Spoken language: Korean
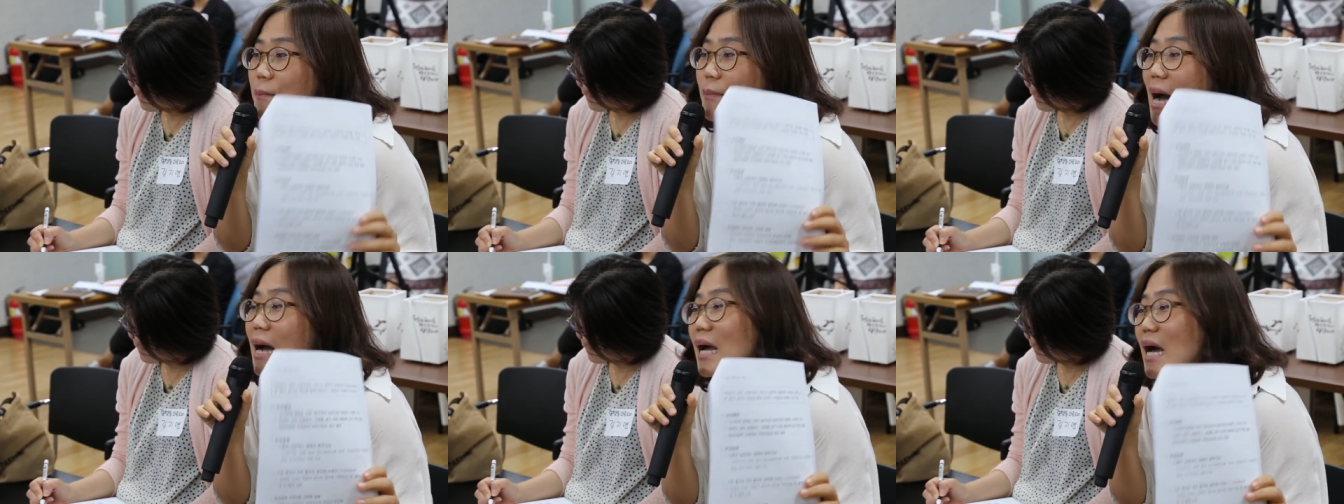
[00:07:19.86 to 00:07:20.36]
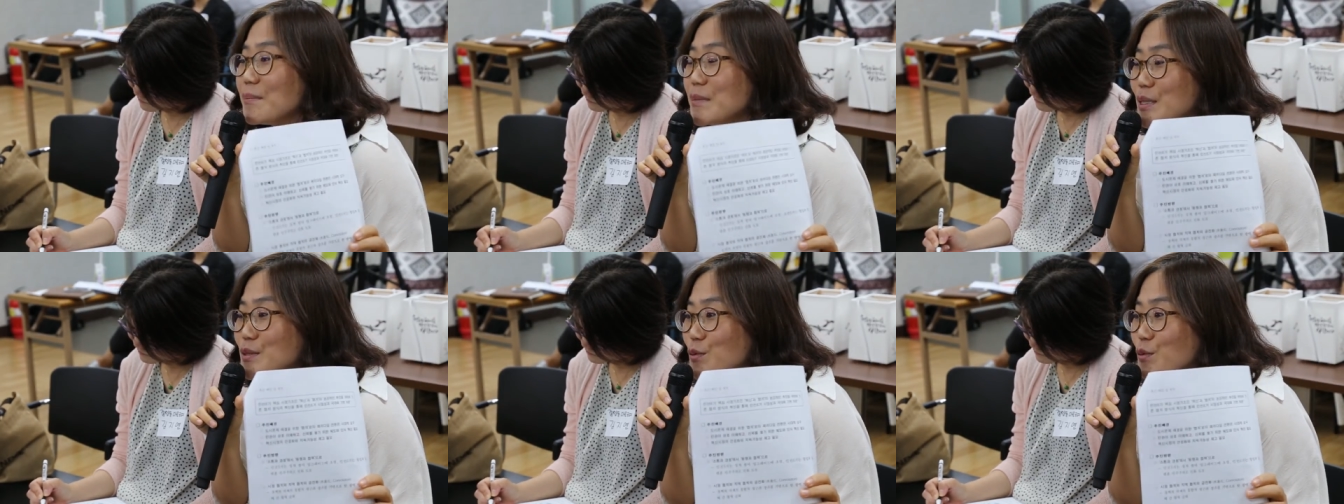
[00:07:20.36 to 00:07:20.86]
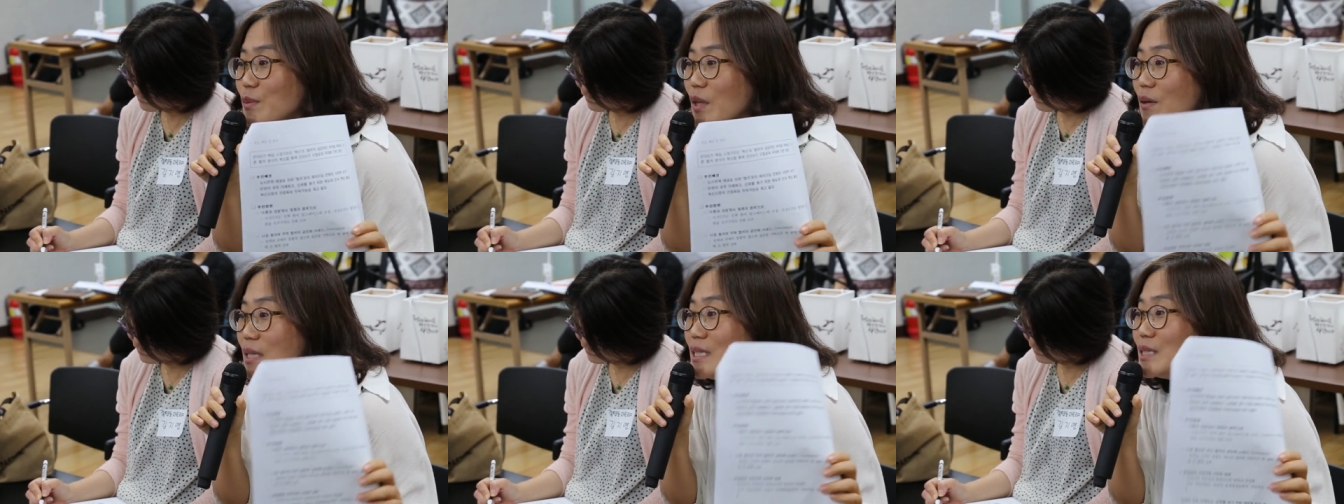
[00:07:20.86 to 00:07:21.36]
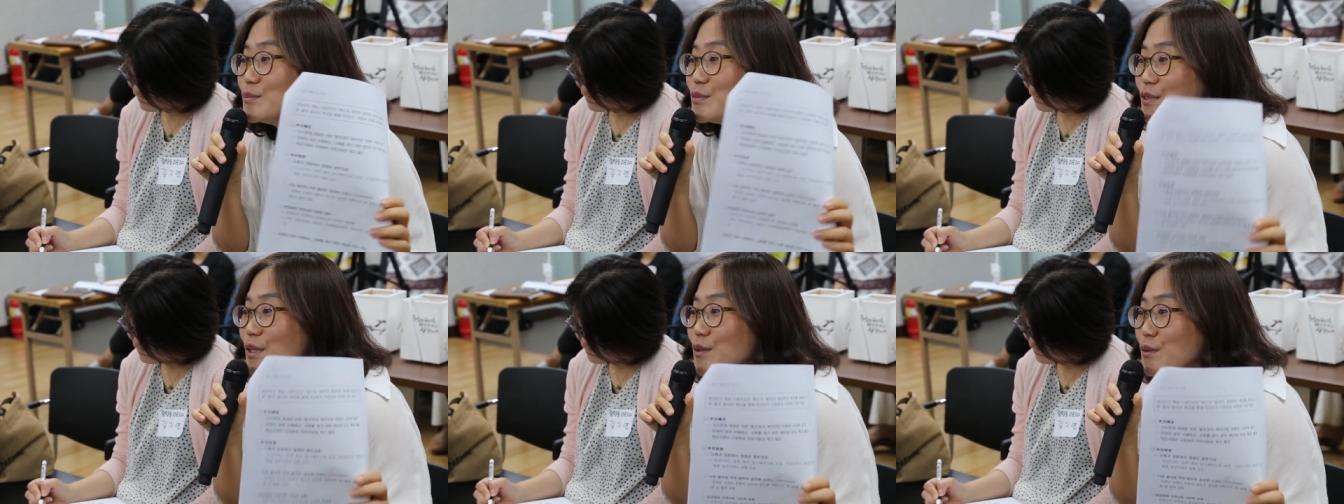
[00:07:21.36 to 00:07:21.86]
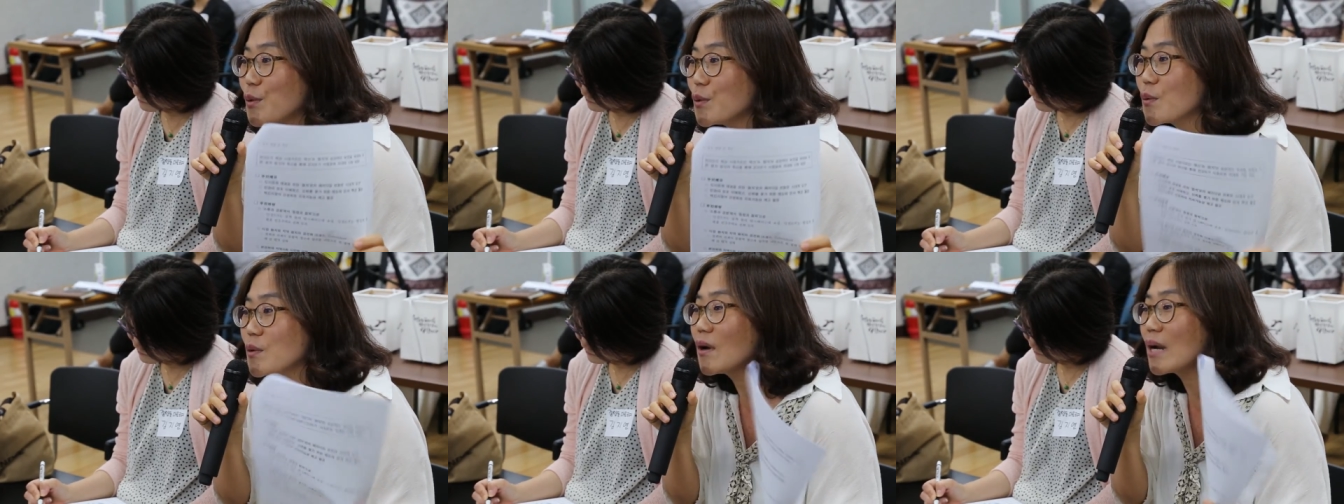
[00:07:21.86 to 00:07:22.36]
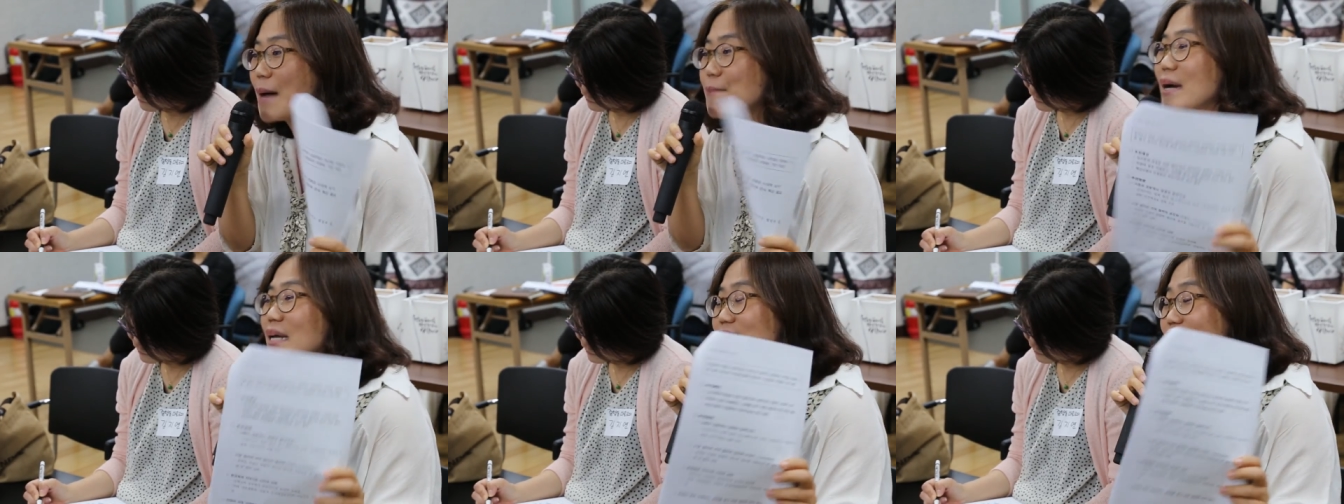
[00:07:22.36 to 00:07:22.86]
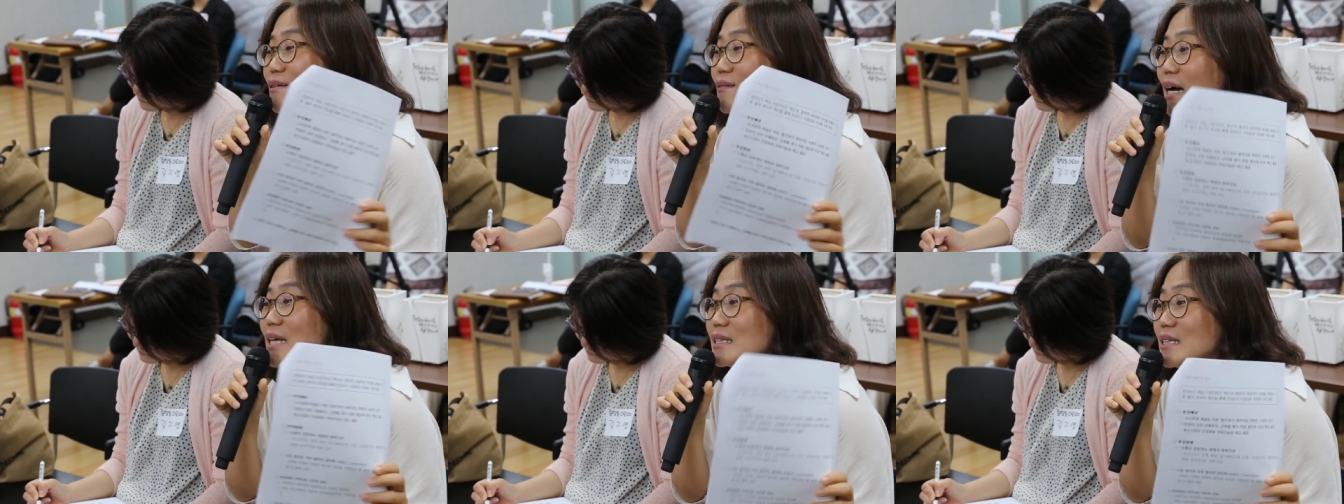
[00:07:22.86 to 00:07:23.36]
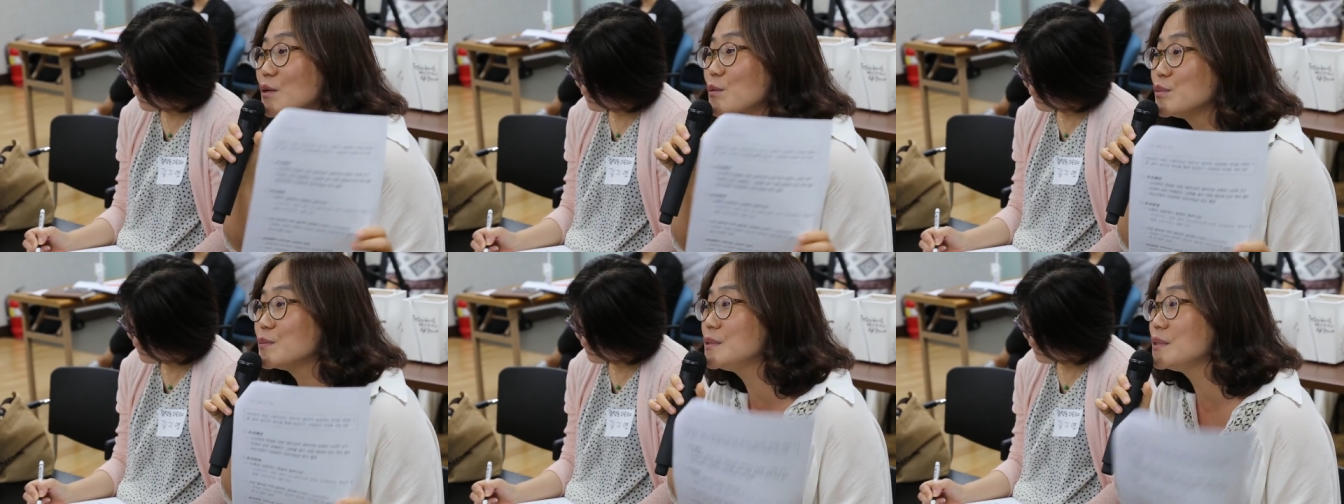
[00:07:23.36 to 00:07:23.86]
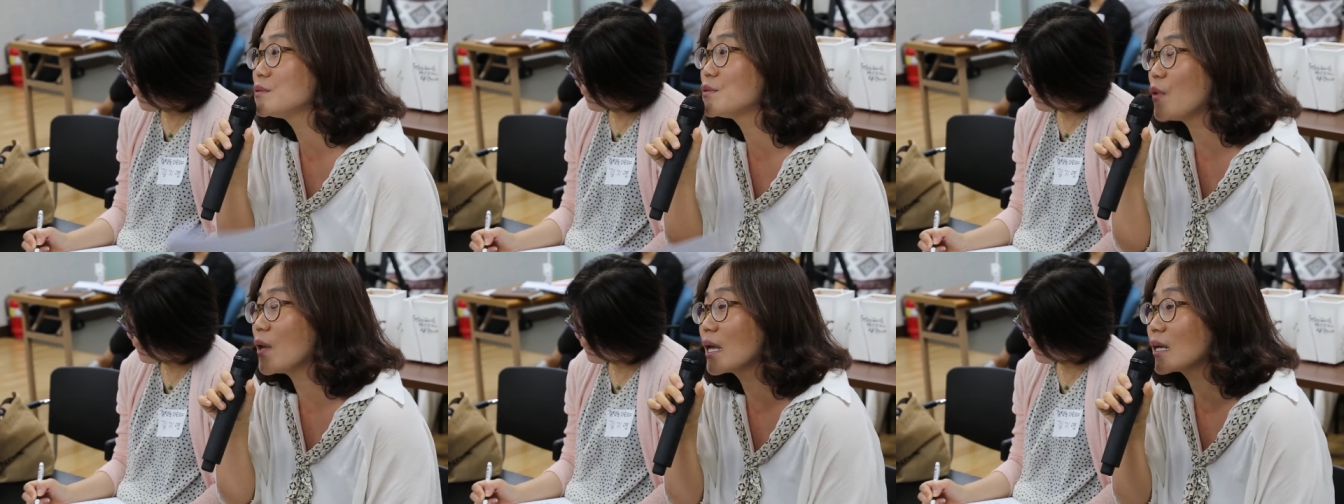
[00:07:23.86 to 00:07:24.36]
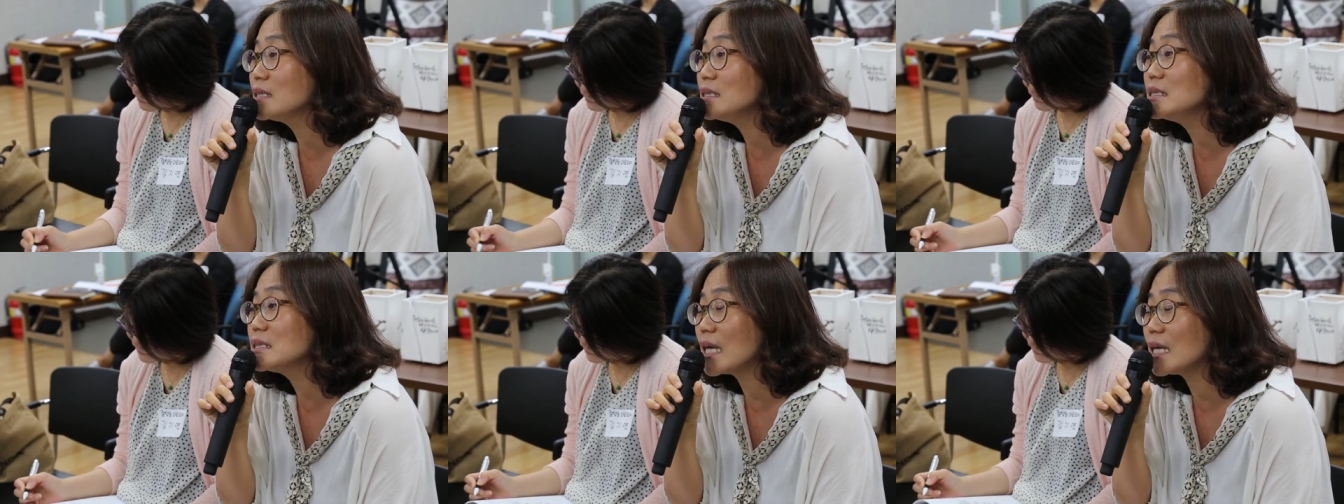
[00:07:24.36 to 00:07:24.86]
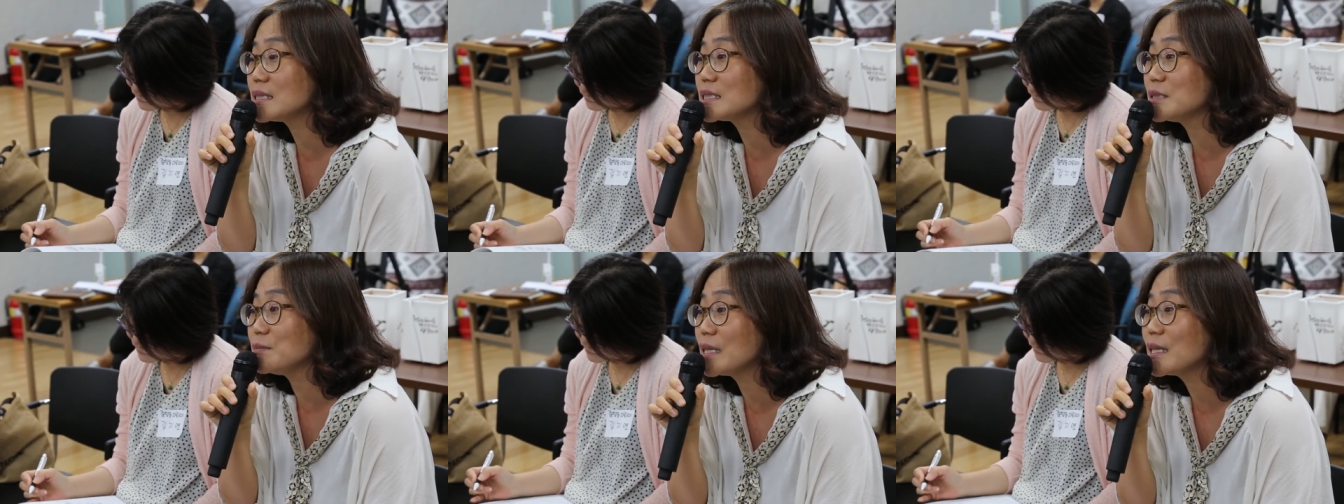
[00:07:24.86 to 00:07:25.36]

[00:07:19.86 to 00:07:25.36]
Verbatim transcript: 반감이 조금 더 있는 부서들도 있고 이걸 안 받으려고 하는 이런 부분들도 되게 크게 지금